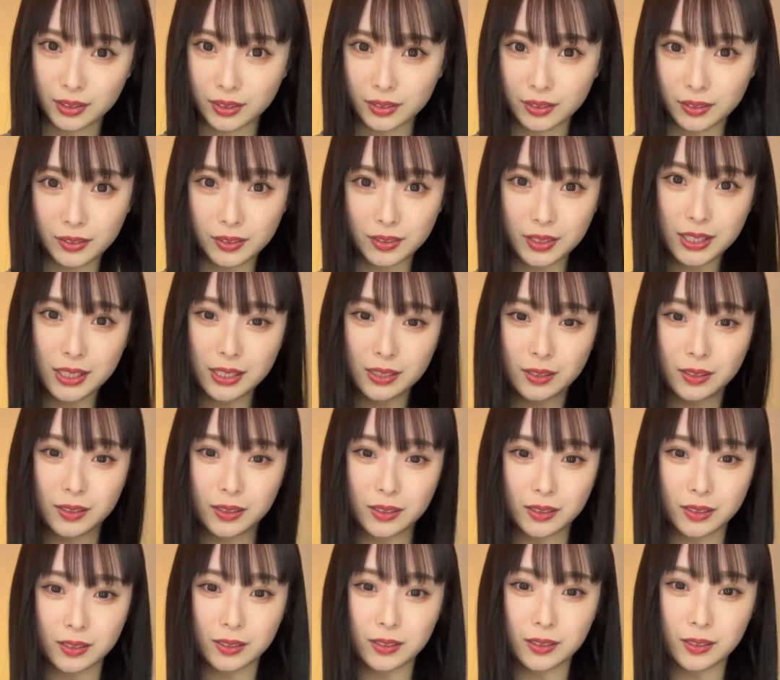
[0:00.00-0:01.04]
とお仕
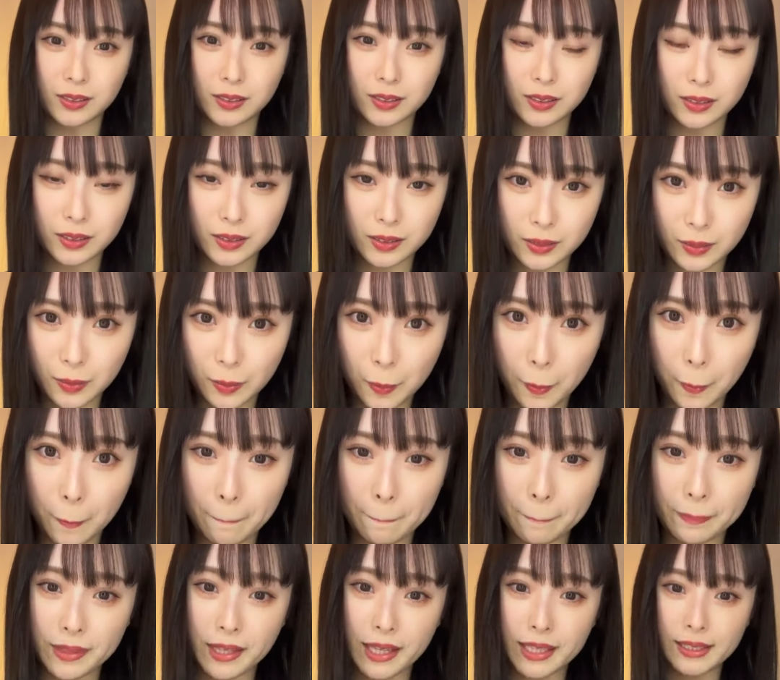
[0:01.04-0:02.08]
事
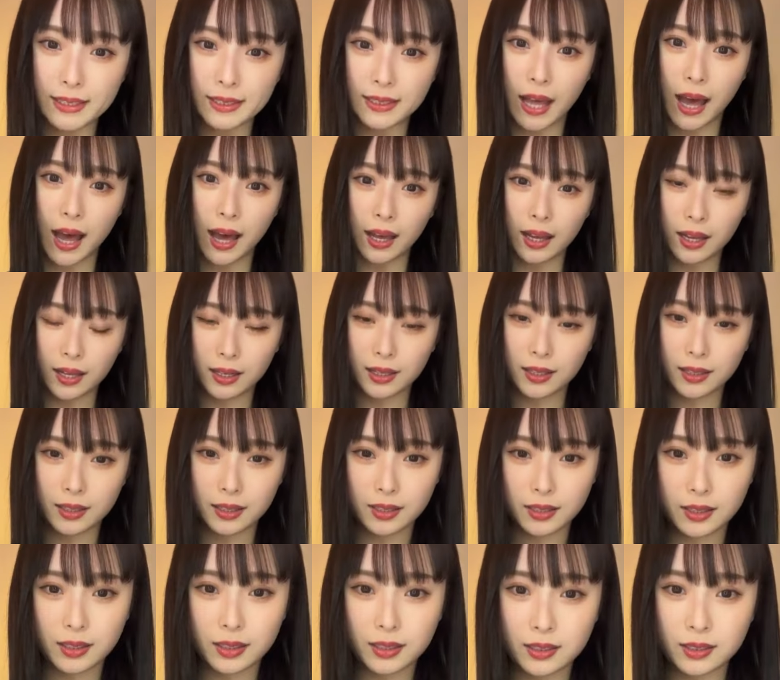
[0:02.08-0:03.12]
でした
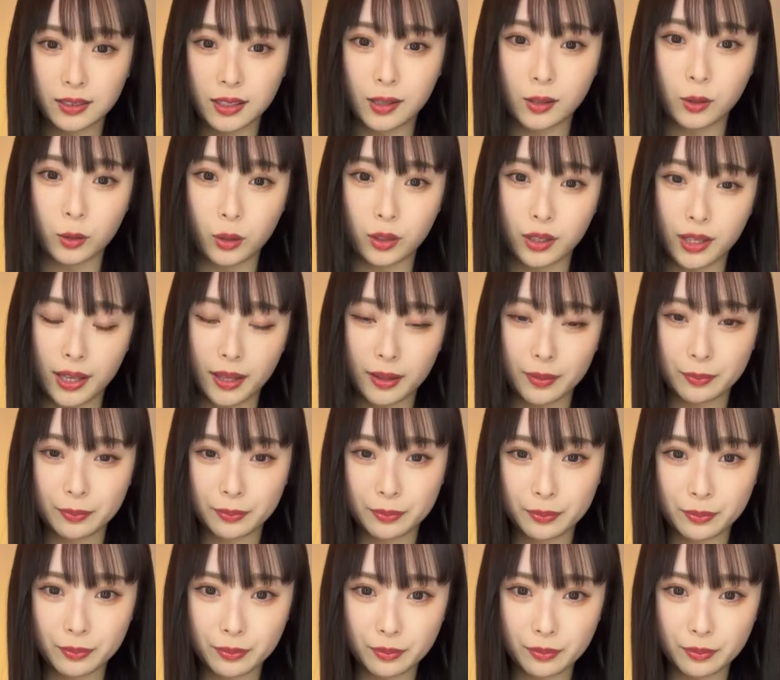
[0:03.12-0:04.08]
なので